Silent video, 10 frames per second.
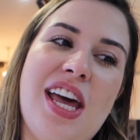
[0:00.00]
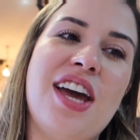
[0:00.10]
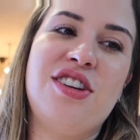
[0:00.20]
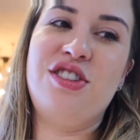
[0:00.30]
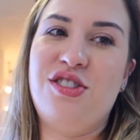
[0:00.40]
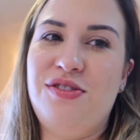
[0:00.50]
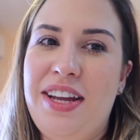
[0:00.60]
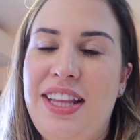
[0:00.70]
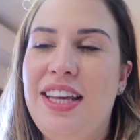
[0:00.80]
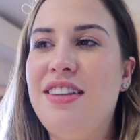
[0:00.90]
sei, a gente
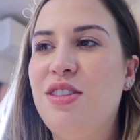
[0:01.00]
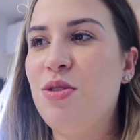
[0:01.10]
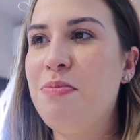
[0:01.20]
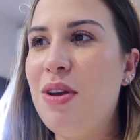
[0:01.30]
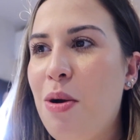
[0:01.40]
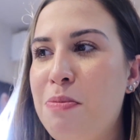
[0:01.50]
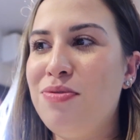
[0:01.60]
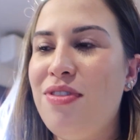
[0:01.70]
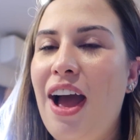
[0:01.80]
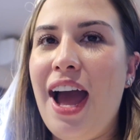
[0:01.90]
vai ter que descobrir como
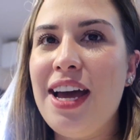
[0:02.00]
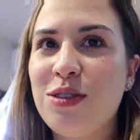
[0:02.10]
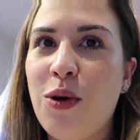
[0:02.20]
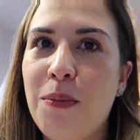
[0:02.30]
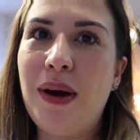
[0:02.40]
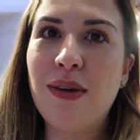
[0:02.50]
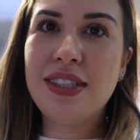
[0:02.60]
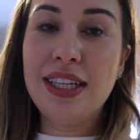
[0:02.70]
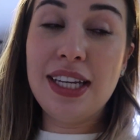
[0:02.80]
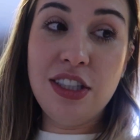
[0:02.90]
faz, comprar não,
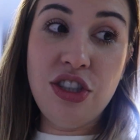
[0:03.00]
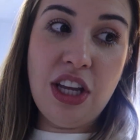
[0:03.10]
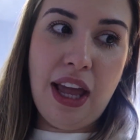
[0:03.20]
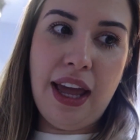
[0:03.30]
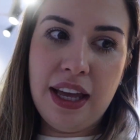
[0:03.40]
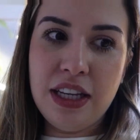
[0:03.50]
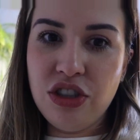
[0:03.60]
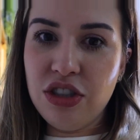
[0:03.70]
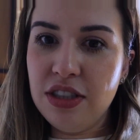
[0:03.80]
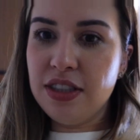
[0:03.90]
os
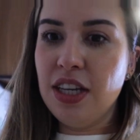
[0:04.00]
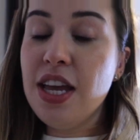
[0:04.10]
ingredientes.